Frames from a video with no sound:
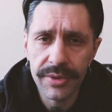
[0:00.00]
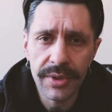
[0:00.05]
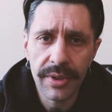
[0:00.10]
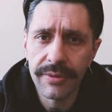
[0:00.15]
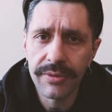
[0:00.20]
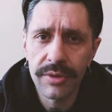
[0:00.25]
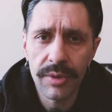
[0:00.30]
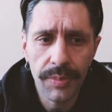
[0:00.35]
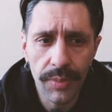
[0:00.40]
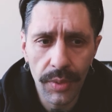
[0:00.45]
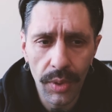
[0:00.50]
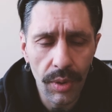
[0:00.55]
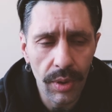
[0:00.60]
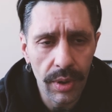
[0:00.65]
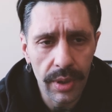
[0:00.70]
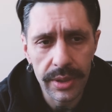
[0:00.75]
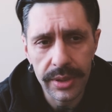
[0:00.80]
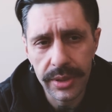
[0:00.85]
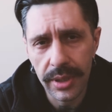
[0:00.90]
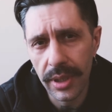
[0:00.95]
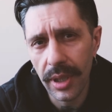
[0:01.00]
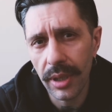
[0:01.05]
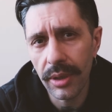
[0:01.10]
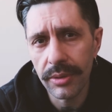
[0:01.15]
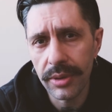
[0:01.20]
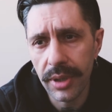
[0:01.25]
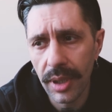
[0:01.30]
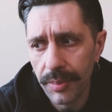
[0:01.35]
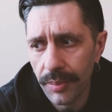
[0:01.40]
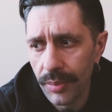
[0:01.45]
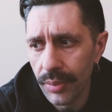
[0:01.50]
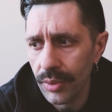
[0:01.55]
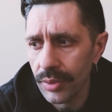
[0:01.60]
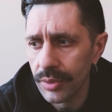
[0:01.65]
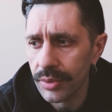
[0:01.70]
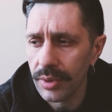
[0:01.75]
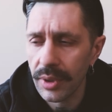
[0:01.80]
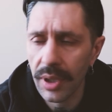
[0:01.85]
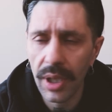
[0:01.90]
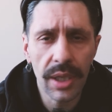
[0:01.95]
у всех все плохо, теряют
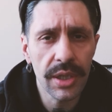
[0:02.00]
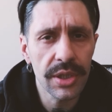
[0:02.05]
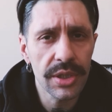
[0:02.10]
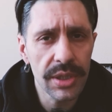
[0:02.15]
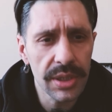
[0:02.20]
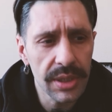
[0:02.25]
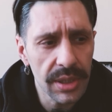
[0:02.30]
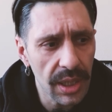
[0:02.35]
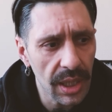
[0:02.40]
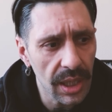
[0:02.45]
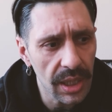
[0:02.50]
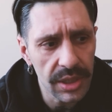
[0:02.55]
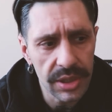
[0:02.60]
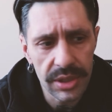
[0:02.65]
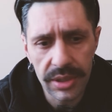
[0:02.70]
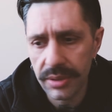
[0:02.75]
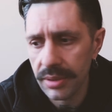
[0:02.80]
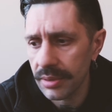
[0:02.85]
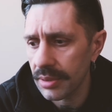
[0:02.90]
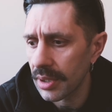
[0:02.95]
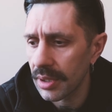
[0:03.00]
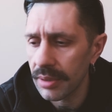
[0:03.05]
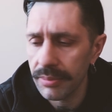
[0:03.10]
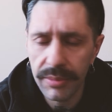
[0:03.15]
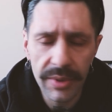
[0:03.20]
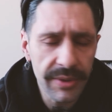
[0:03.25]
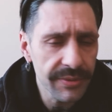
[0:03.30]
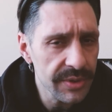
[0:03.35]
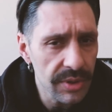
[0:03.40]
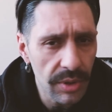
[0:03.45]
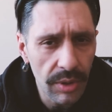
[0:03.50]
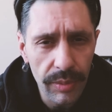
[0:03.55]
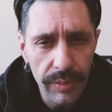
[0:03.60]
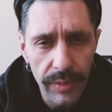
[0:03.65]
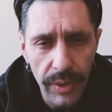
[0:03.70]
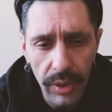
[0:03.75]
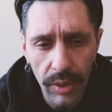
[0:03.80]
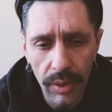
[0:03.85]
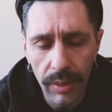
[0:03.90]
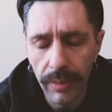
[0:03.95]
работу, как жить дальше, мы все
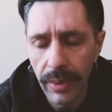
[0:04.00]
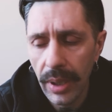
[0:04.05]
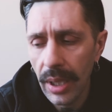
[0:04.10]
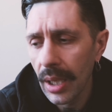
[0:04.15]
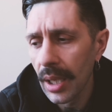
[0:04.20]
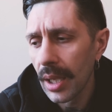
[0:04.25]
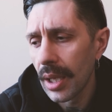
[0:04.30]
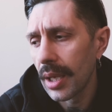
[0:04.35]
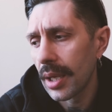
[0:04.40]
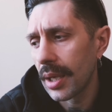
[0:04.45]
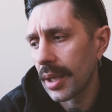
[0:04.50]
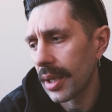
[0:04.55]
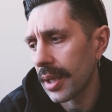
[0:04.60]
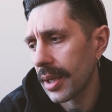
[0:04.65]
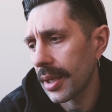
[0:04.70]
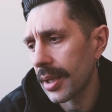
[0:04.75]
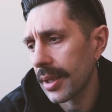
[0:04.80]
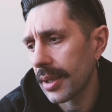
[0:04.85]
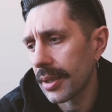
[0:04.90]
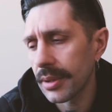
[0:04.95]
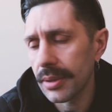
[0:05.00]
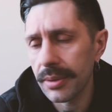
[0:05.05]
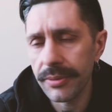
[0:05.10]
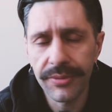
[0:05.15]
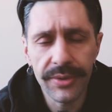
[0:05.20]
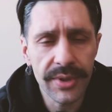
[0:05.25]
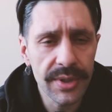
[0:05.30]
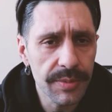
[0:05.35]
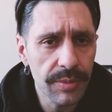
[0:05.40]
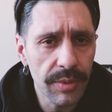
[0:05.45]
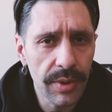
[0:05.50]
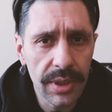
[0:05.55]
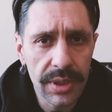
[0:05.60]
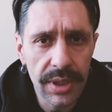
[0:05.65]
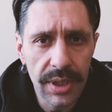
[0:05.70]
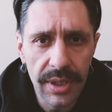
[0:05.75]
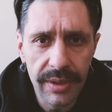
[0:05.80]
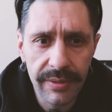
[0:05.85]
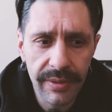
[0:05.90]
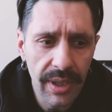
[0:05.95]
умрем, а, Facebook
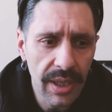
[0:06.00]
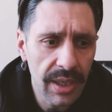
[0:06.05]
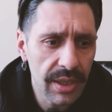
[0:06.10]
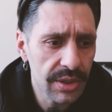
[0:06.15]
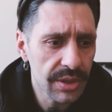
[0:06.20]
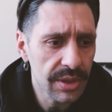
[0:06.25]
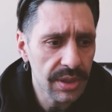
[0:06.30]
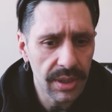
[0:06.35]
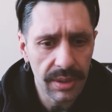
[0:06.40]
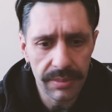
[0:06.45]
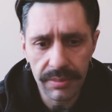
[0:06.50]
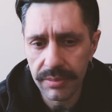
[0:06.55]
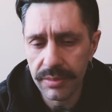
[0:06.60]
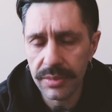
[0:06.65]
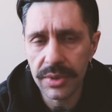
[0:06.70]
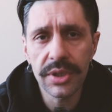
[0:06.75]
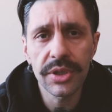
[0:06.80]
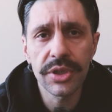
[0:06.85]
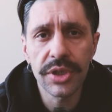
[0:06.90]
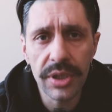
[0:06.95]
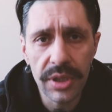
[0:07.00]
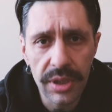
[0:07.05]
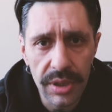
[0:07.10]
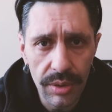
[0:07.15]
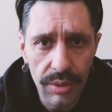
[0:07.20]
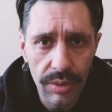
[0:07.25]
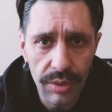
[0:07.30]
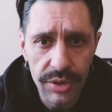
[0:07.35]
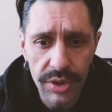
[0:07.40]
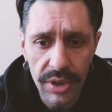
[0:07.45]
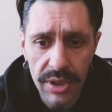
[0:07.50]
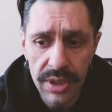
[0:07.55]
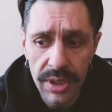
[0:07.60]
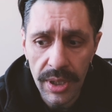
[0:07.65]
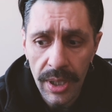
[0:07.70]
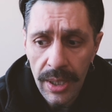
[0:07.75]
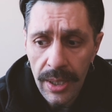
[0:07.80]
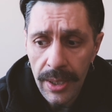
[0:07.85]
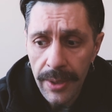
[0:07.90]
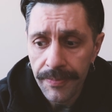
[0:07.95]
открываешь там и жить не хочется.